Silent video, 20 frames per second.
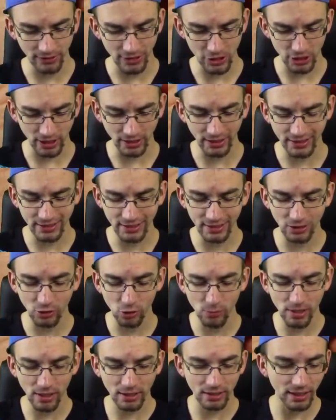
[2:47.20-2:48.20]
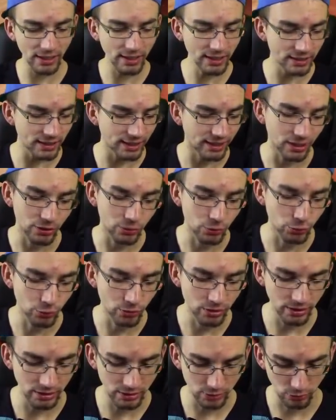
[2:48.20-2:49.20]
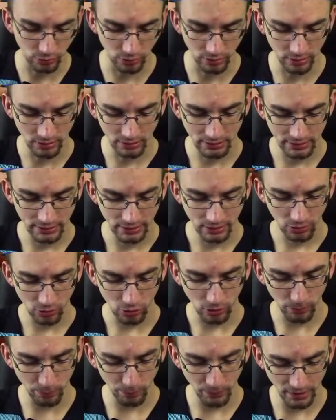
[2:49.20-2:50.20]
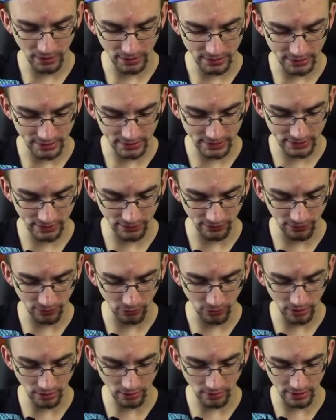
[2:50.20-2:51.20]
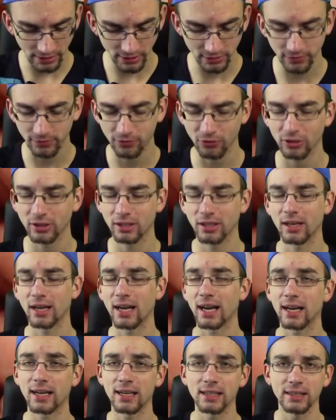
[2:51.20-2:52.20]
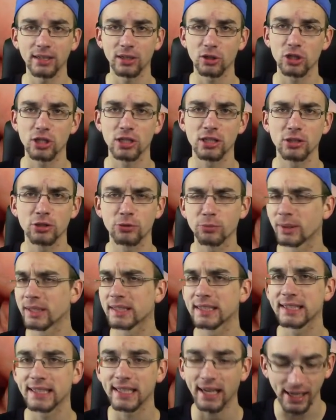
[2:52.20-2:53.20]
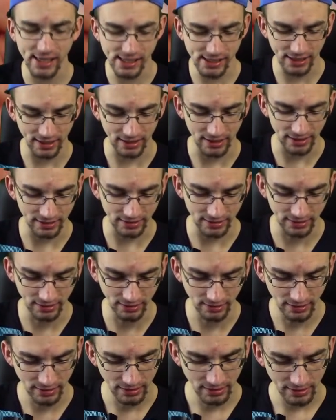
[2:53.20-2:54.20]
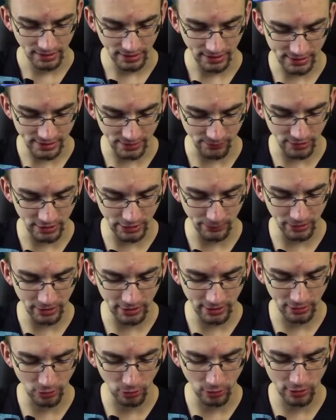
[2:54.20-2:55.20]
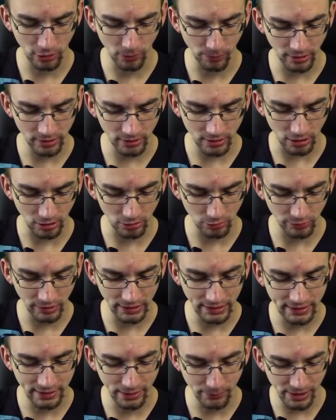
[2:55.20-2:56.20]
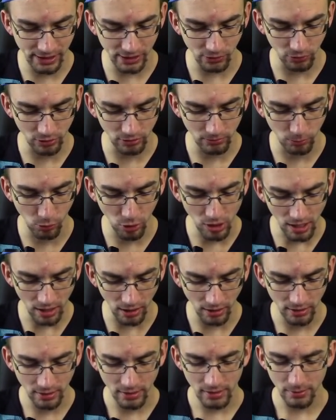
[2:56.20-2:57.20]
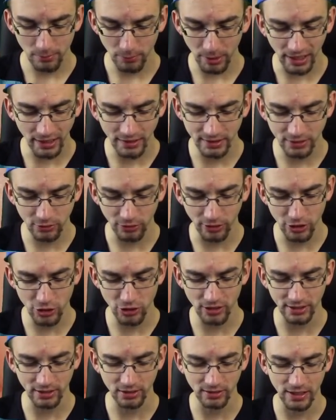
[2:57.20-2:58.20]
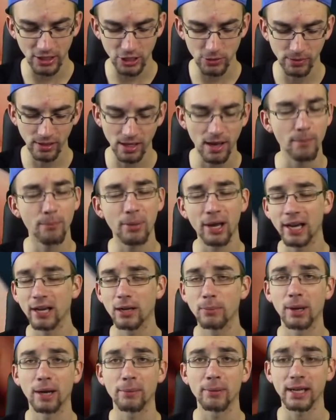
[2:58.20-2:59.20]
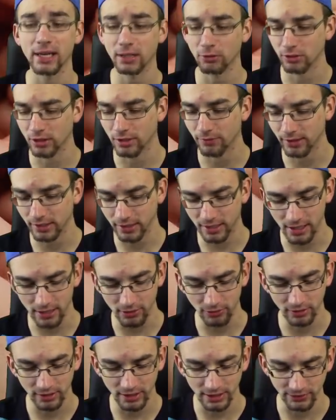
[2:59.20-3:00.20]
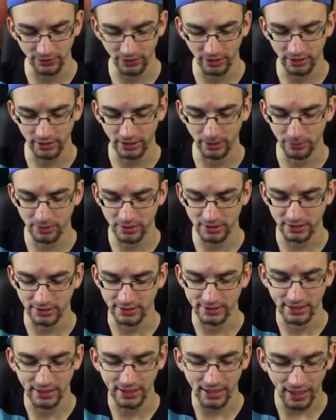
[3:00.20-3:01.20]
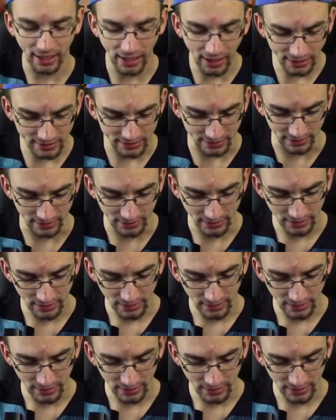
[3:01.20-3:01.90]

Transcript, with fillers: Wahrscheinlich sind die immer gleich eingetütet. So kommt mir das jetzt äh, vor. Also von der Art der Spezialkarten. Jetzt haben wir nämlich Club, Club Country, Kimmich und Müller. Beides deutsche Nationalspieler, beide bei Bayern unter Vertrag und deswegen gibt es diese Karte.